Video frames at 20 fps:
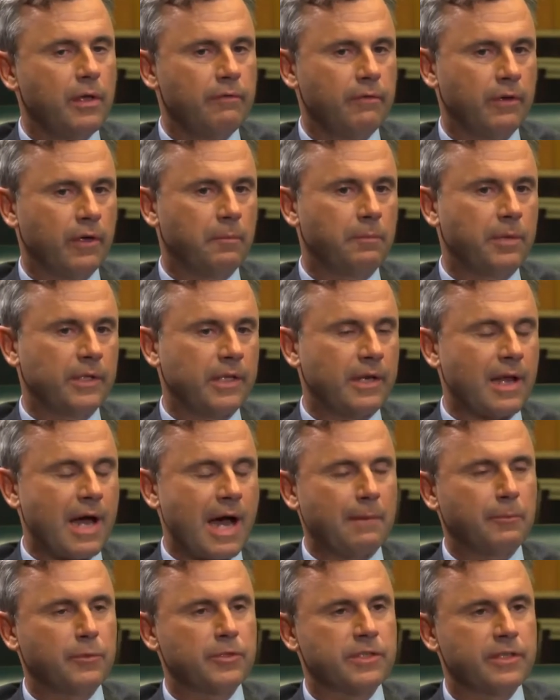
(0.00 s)
Wir haben bei den
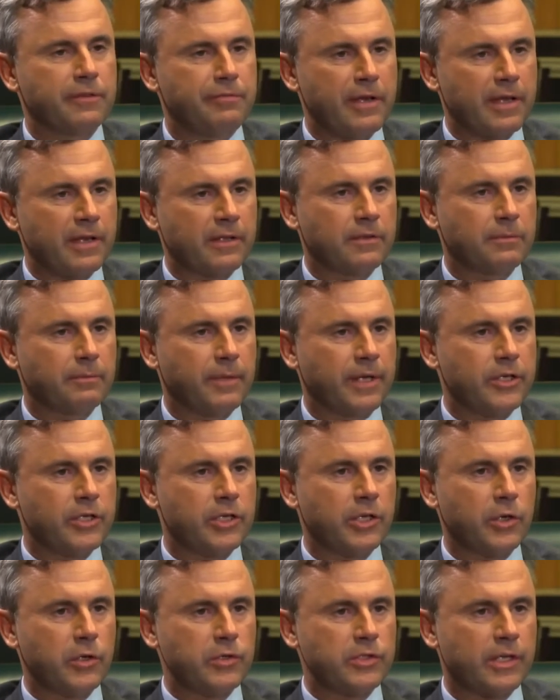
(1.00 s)
armutsgefährdeten
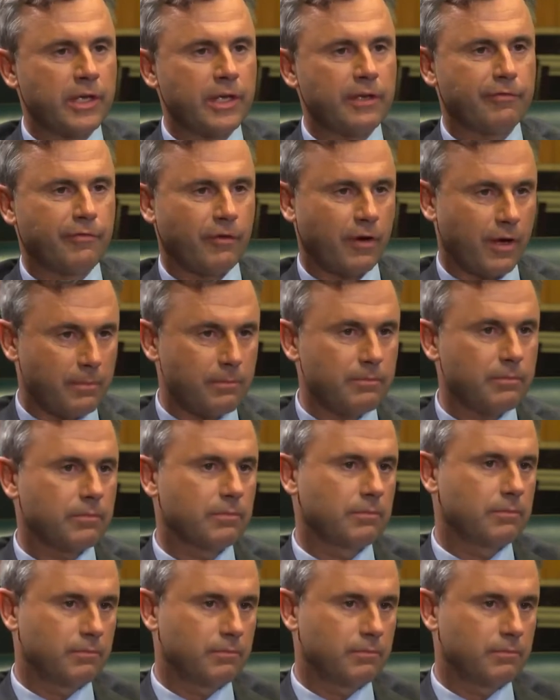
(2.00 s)
Menschen in Österreich vor allem,